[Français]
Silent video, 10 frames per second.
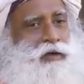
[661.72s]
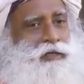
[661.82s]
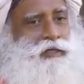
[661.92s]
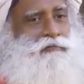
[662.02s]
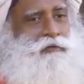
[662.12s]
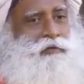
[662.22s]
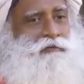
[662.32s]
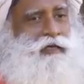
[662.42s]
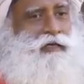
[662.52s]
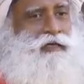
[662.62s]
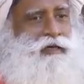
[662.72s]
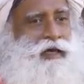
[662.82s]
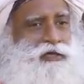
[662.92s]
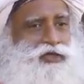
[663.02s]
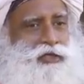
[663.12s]
le marché sera
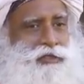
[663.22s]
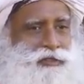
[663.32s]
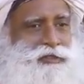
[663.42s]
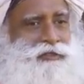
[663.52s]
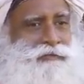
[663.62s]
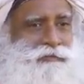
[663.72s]
très hésitant.